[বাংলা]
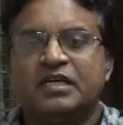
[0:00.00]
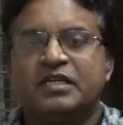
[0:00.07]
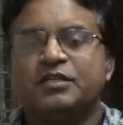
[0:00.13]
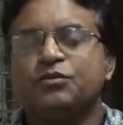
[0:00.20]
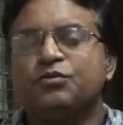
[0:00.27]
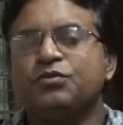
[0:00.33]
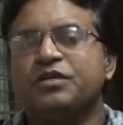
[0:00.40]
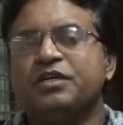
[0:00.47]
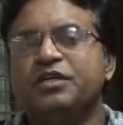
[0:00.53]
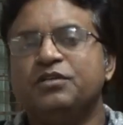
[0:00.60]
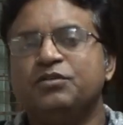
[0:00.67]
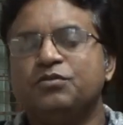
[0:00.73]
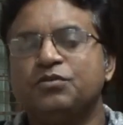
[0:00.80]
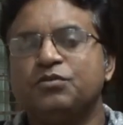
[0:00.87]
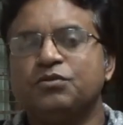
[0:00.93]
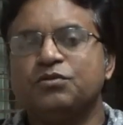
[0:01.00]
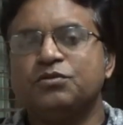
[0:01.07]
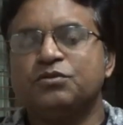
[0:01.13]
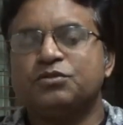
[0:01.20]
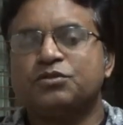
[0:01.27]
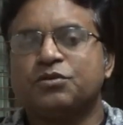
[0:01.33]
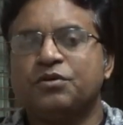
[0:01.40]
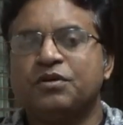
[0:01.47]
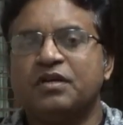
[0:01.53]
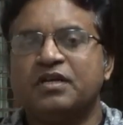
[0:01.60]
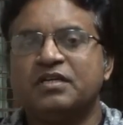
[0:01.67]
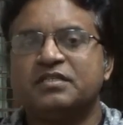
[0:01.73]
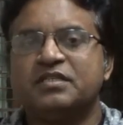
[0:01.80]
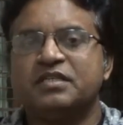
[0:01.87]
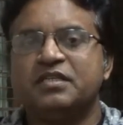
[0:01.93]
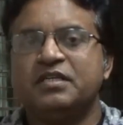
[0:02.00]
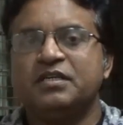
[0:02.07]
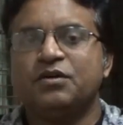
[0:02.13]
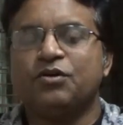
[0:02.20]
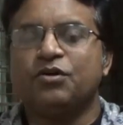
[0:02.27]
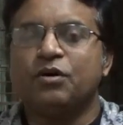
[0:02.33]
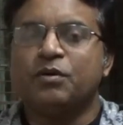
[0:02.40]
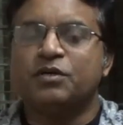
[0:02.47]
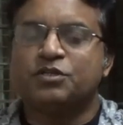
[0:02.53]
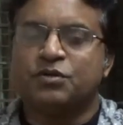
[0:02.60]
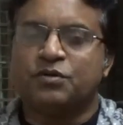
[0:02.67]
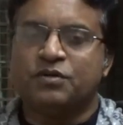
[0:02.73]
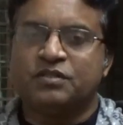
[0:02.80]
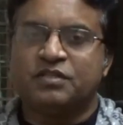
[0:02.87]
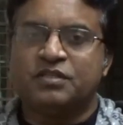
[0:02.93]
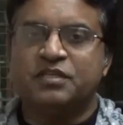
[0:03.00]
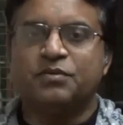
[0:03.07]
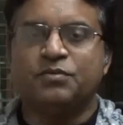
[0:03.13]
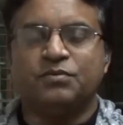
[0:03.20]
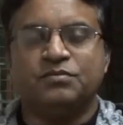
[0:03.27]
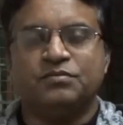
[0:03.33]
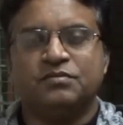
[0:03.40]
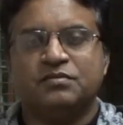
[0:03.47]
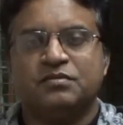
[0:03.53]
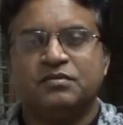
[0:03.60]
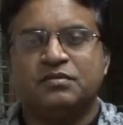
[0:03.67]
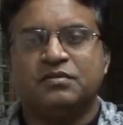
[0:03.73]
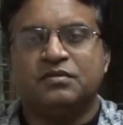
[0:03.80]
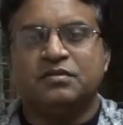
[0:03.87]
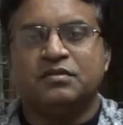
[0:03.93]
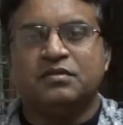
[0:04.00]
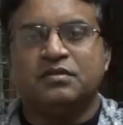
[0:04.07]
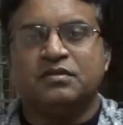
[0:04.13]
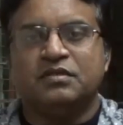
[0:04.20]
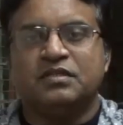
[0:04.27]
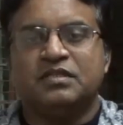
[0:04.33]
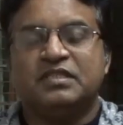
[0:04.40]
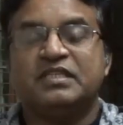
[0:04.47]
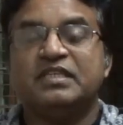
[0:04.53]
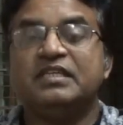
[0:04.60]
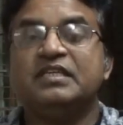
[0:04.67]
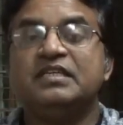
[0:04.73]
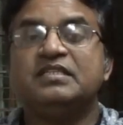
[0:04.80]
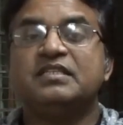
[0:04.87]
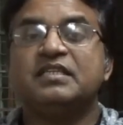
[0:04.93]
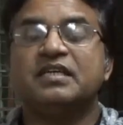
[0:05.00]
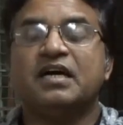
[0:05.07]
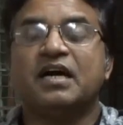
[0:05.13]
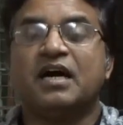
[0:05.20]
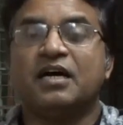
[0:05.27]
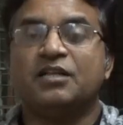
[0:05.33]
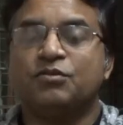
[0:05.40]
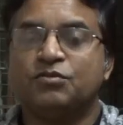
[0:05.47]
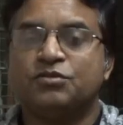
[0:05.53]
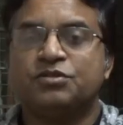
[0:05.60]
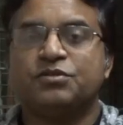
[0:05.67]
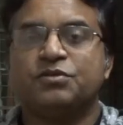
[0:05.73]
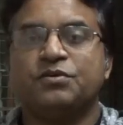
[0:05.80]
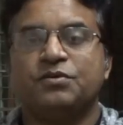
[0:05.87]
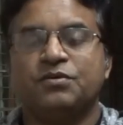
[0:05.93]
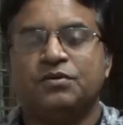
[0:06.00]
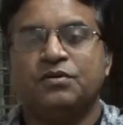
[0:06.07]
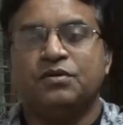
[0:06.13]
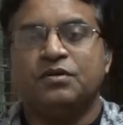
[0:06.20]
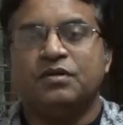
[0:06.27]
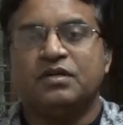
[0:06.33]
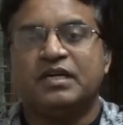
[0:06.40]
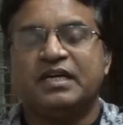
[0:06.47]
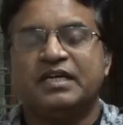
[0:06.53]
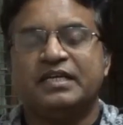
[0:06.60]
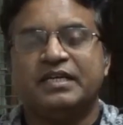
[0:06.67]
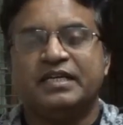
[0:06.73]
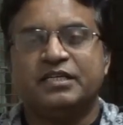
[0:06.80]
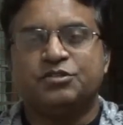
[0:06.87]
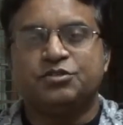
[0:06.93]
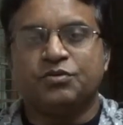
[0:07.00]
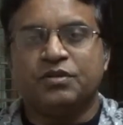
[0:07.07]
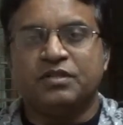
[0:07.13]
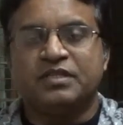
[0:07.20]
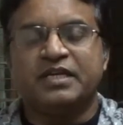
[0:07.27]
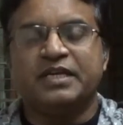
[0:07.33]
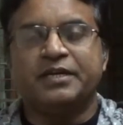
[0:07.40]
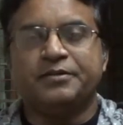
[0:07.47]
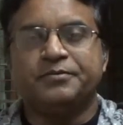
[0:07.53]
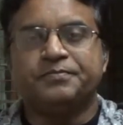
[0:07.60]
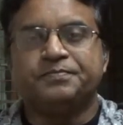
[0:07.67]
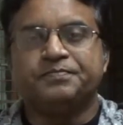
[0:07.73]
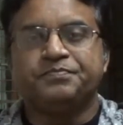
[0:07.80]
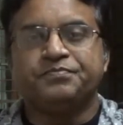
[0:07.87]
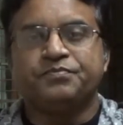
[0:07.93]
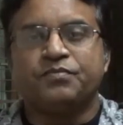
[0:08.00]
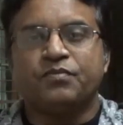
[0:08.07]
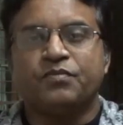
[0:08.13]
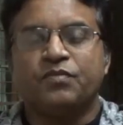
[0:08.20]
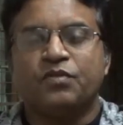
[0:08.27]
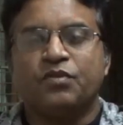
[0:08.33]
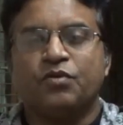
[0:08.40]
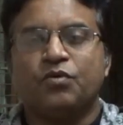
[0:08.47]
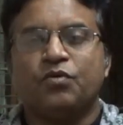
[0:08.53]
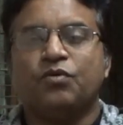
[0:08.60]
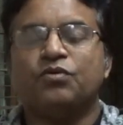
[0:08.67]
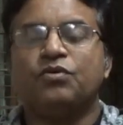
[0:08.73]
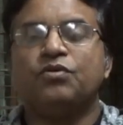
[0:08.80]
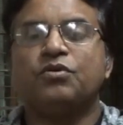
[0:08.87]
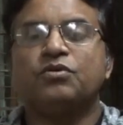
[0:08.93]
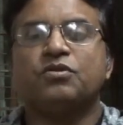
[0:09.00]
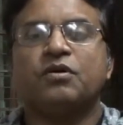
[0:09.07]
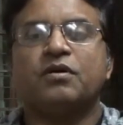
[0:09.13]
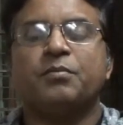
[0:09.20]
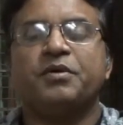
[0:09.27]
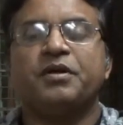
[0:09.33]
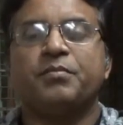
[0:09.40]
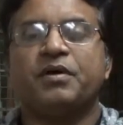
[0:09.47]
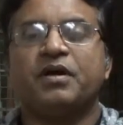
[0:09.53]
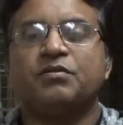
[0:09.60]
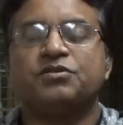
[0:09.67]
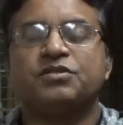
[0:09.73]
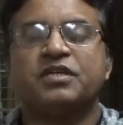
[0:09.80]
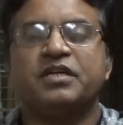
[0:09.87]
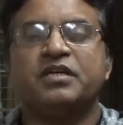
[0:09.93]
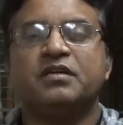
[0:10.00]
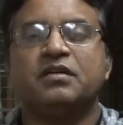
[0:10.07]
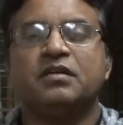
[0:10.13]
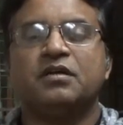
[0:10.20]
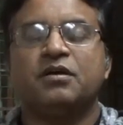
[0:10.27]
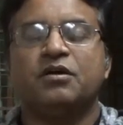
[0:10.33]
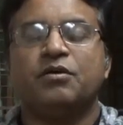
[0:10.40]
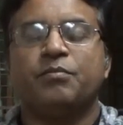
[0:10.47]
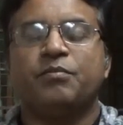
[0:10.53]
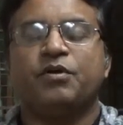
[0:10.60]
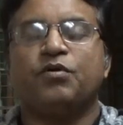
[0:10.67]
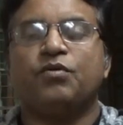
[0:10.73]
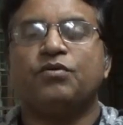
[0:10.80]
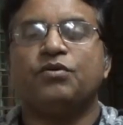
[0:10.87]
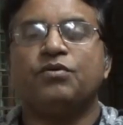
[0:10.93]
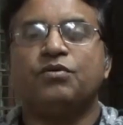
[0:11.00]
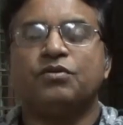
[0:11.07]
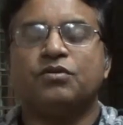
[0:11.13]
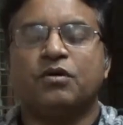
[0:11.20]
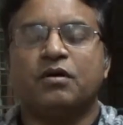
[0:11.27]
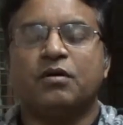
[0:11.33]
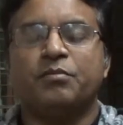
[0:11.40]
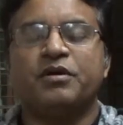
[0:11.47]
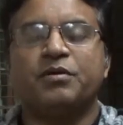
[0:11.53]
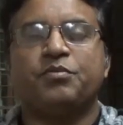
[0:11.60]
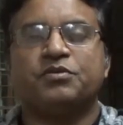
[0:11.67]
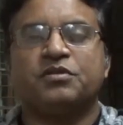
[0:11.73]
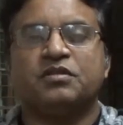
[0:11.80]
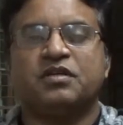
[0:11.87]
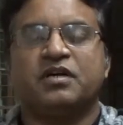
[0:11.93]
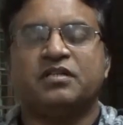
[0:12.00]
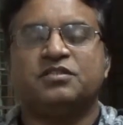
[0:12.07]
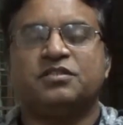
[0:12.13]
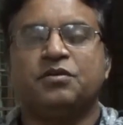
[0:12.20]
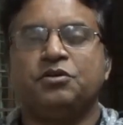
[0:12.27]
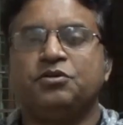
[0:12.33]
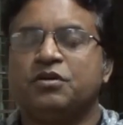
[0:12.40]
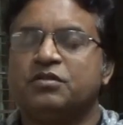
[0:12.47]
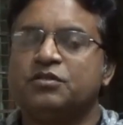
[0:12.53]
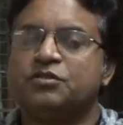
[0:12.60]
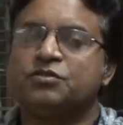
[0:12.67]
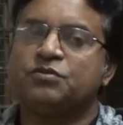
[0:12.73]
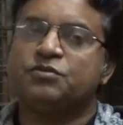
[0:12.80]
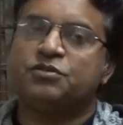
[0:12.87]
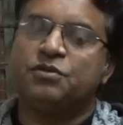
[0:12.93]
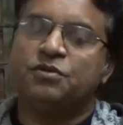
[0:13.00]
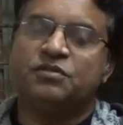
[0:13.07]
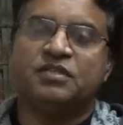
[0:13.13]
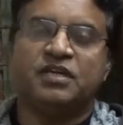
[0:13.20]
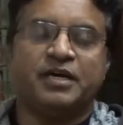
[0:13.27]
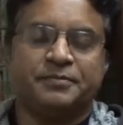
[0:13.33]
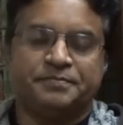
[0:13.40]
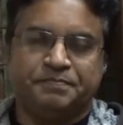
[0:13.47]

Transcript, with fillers: কিন্তু হিন্দু সন্ন্যাসী হওয়া সত্ত্বেও তিনি যে আদর্শকে নিয়ে চলতেন অন্য ধর্মের মানুষের বা অন্য ধর্মের প্রতি তার ছিল যথেষ্ট শ্রদ্ধা